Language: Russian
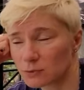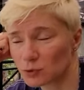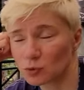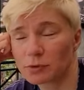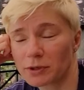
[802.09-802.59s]

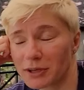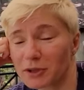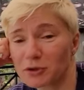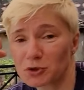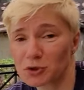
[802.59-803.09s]
супер. Я
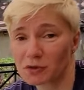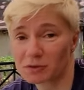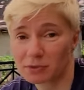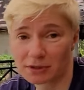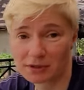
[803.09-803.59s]
надеюсь, что у
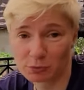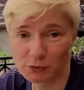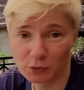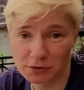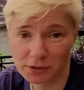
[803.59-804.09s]
вас были с собой
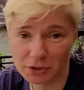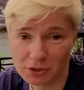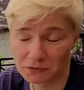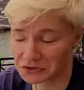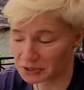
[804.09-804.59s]

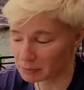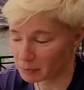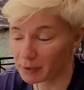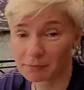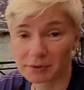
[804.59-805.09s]
вкусняшки, мы с нами
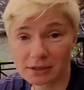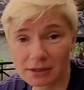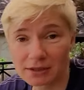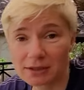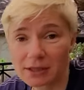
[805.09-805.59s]

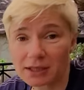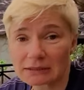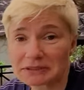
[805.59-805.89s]
пообедали, угу.